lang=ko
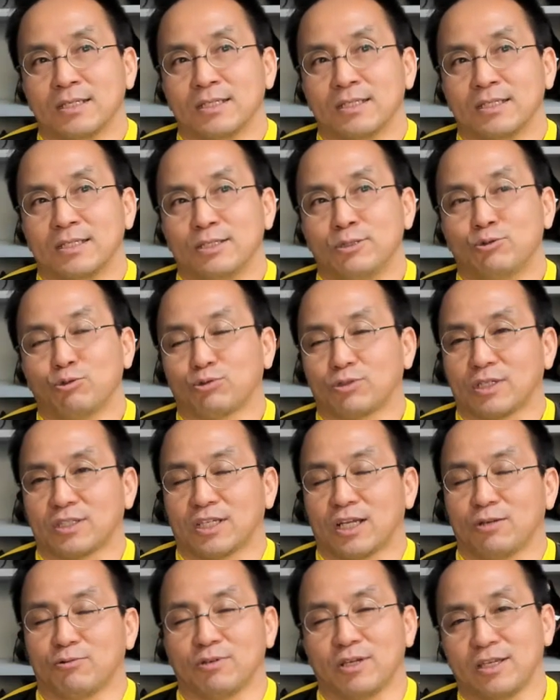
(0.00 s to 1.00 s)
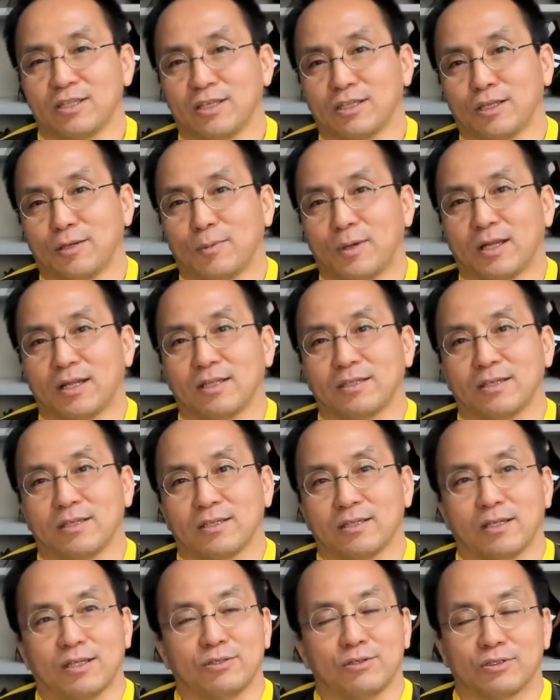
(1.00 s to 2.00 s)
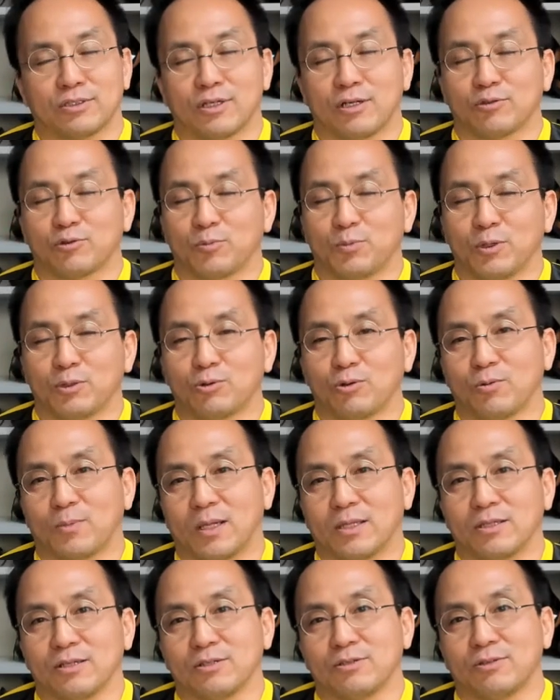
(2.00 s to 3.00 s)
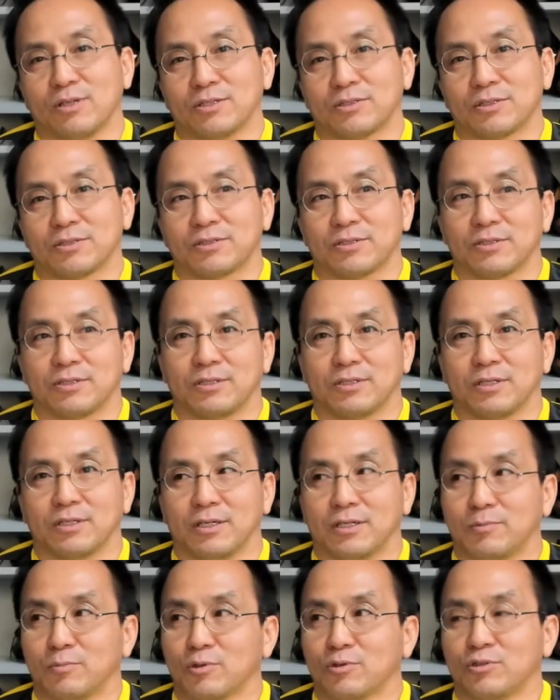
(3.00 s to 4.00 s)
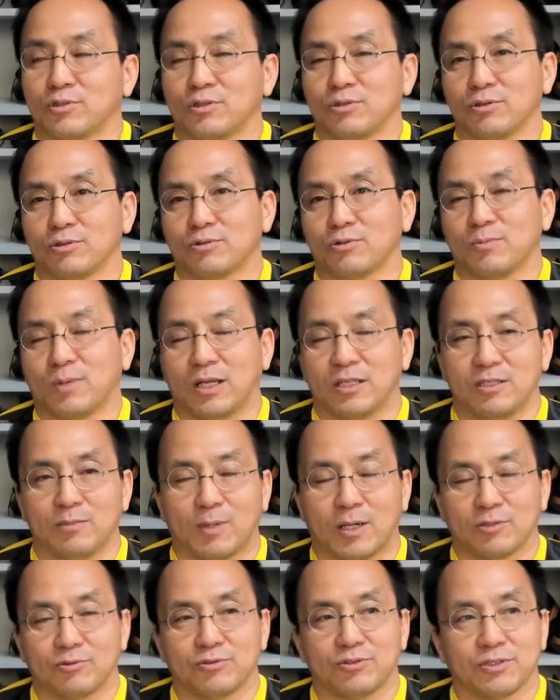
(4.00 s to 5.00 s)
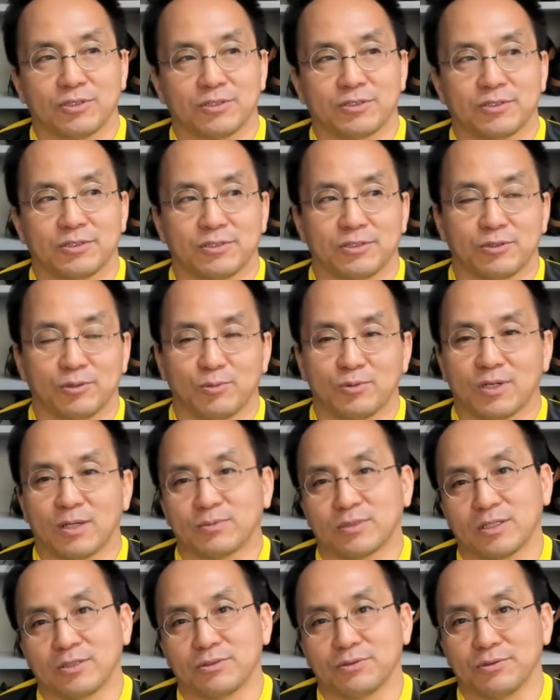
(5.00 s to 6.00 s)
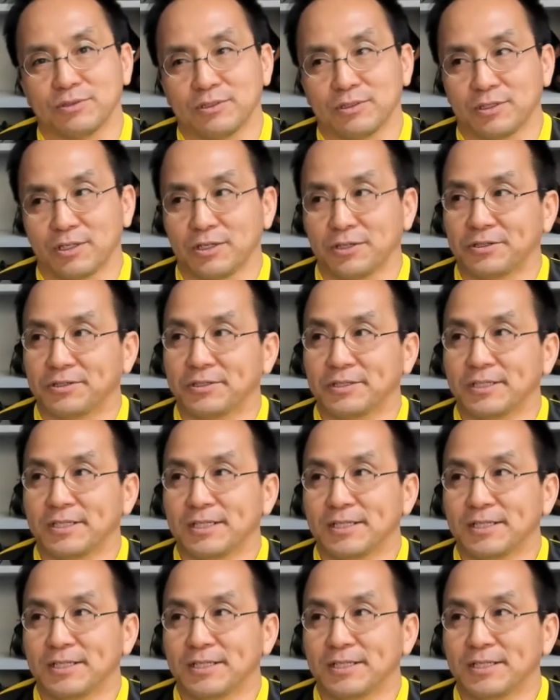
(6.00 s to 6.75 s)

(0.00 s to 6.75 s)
인조고쟁 사용해야 되냐 말아야 되냐는 영상을 또 별도로 만들기도 했었었는데, 뭐 그것도 많이 봐주셔서 너무 감사드리는데요.